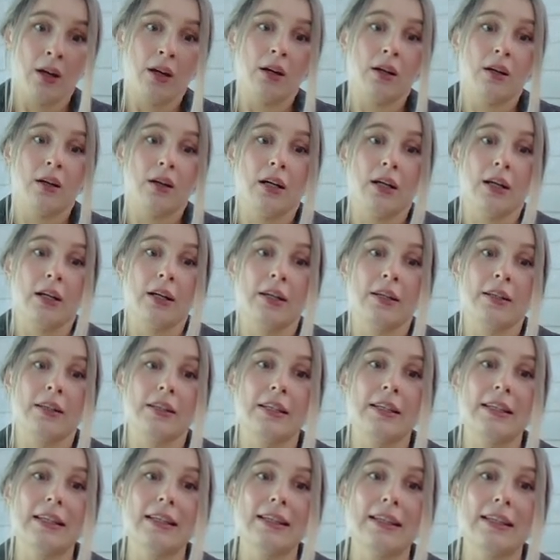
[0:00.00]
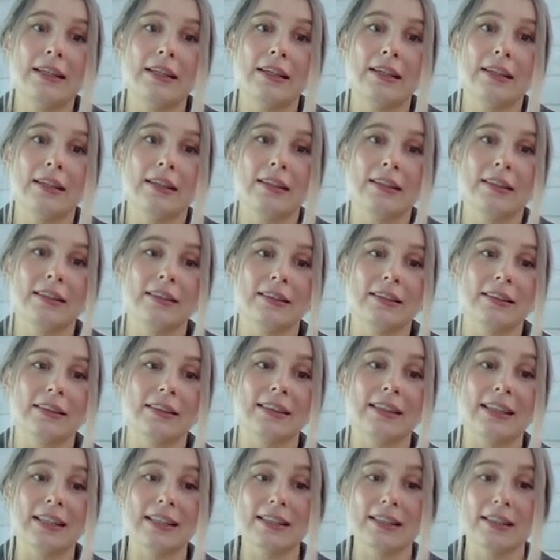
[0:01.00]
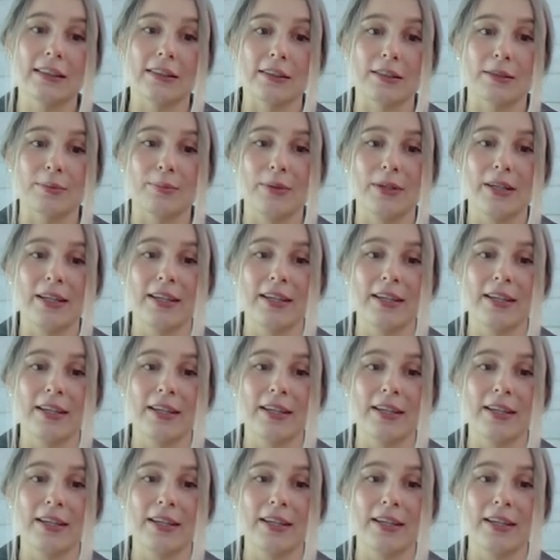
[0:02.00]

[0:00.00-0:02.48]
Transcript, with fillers: А, и, казалось бы,